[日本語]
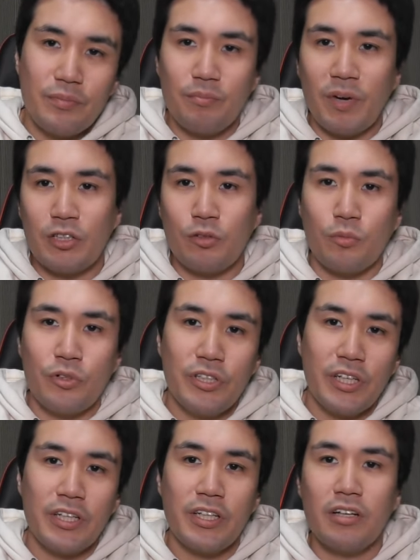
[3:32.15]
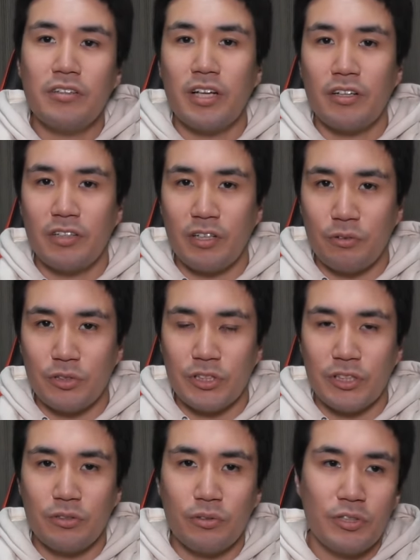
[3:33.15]
まともにできなくなるだろう
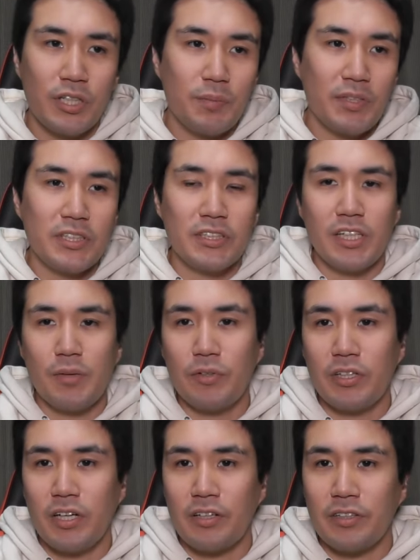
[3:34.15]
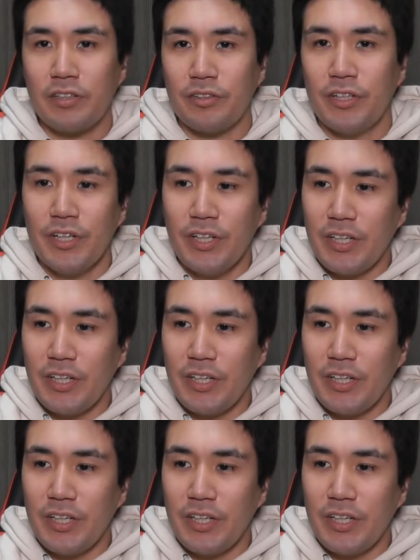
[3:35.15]
し、そうすれば資材も高くなる、